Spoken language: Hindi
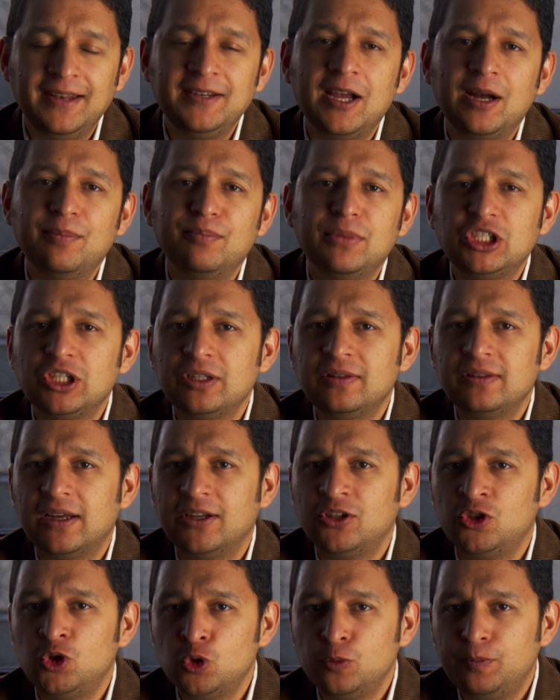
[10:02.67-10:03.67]
इनका मिशन
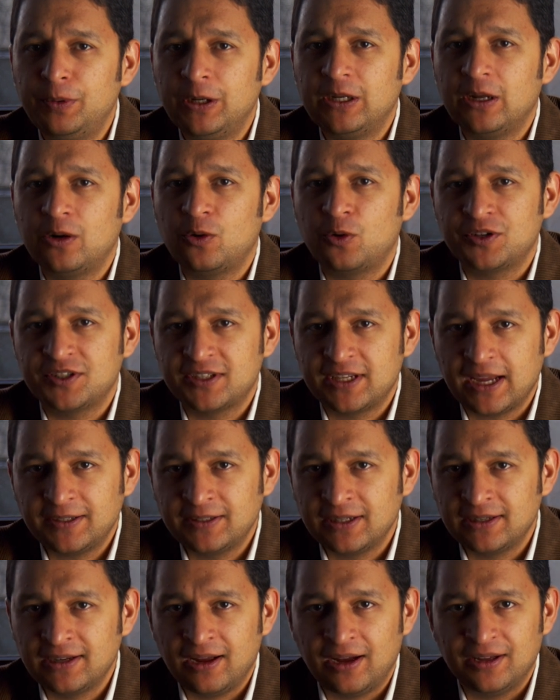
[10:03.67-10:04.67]
था जुपिटर और
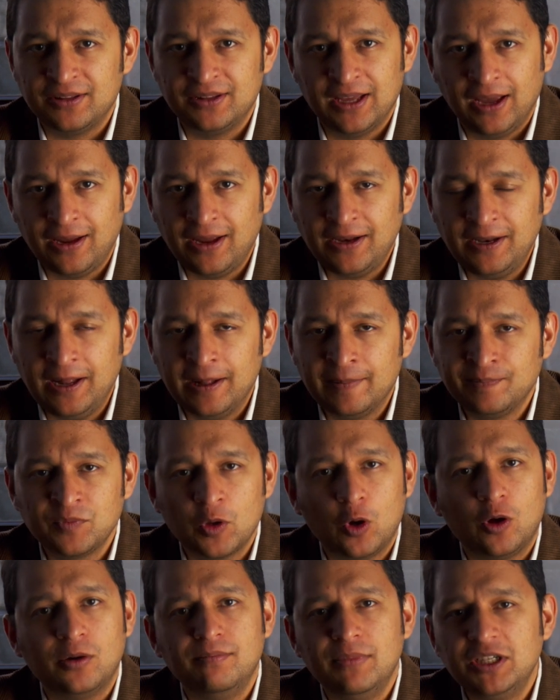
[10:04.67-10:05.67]
सैटर्न का अध्ययन
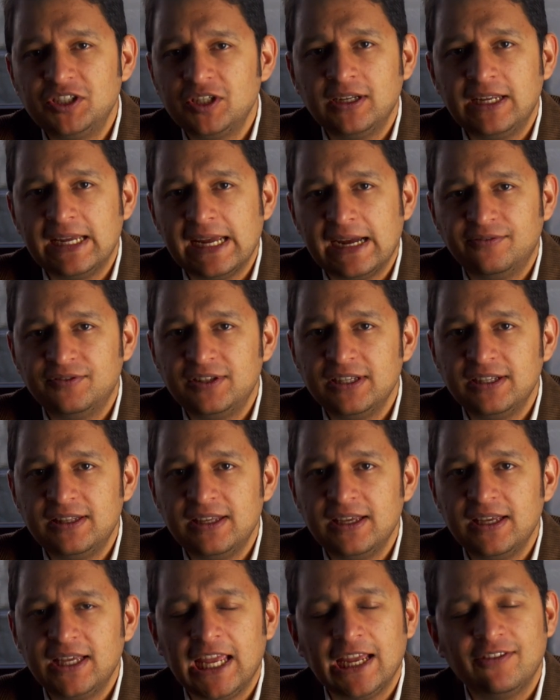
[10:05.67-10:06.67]
और मिशन की अवधि
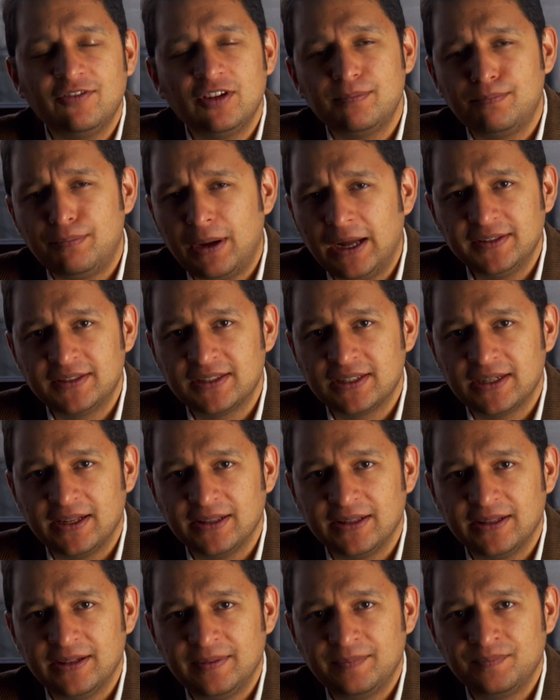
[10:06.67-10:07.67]
थी केवल पांच
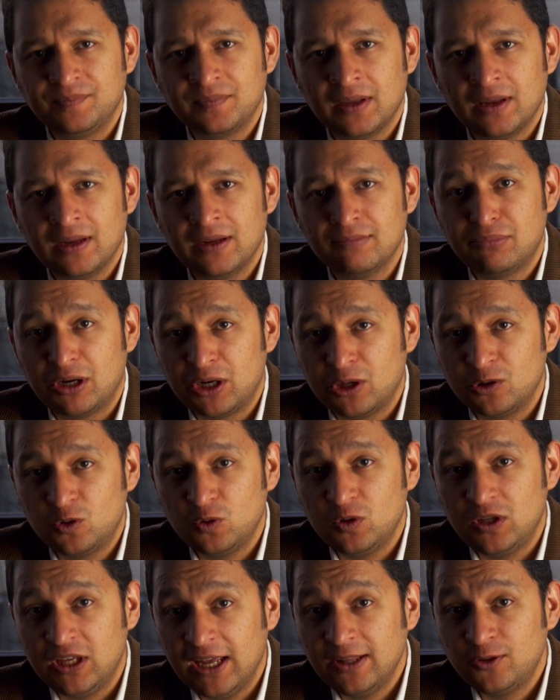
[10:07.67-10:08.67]
साल
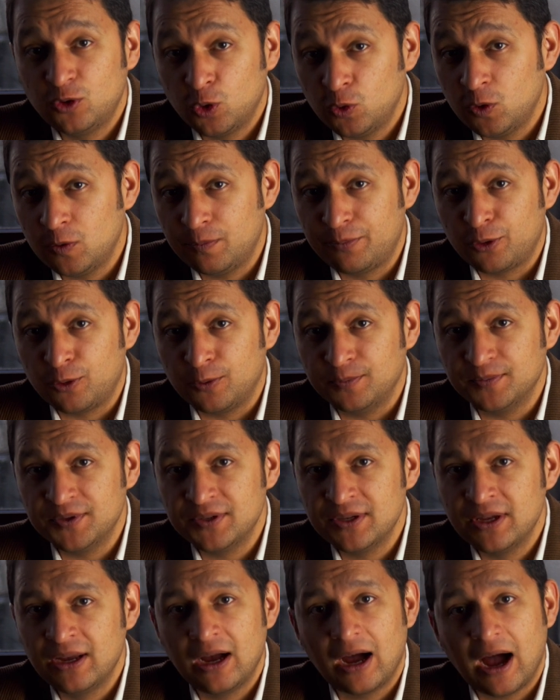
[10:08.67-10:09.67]
परंतु ये दोनों
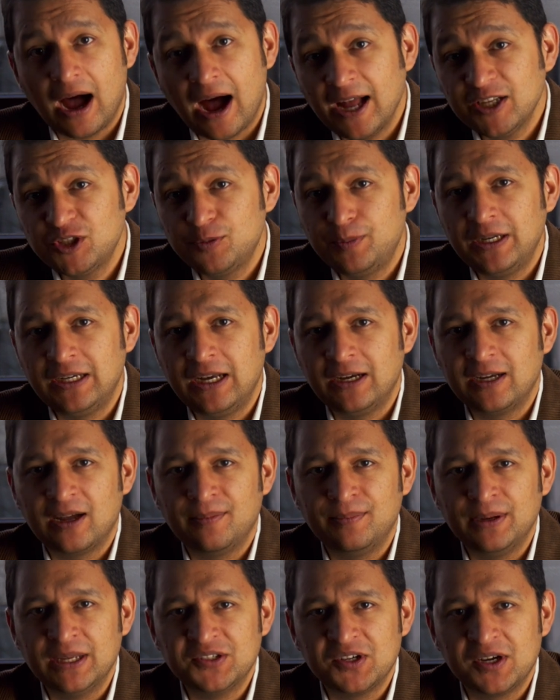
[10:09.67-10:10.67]
प्रोब्स आज भी डेटा
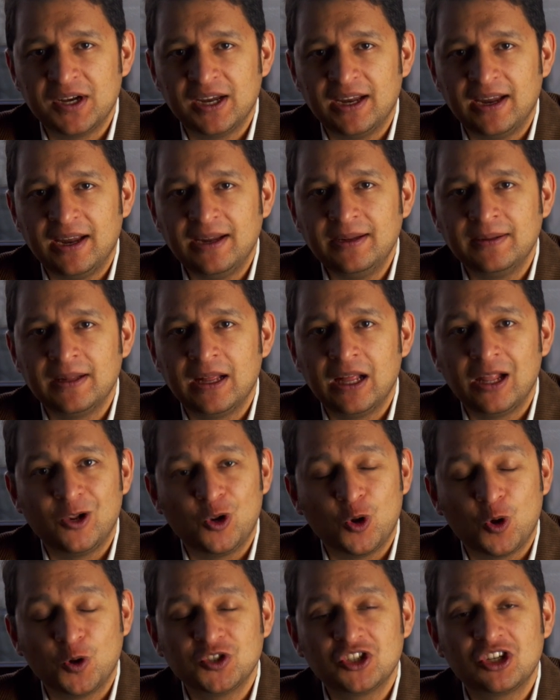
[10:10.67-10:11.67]
भेज रहे हैं
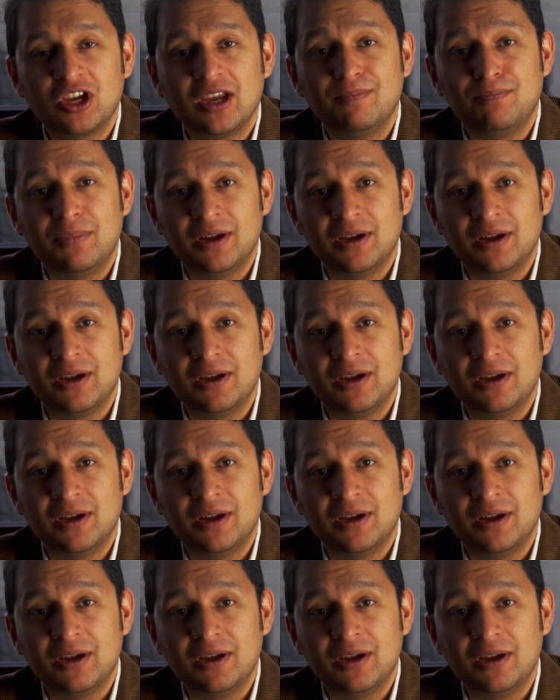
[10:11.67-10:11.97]
लॉन्च के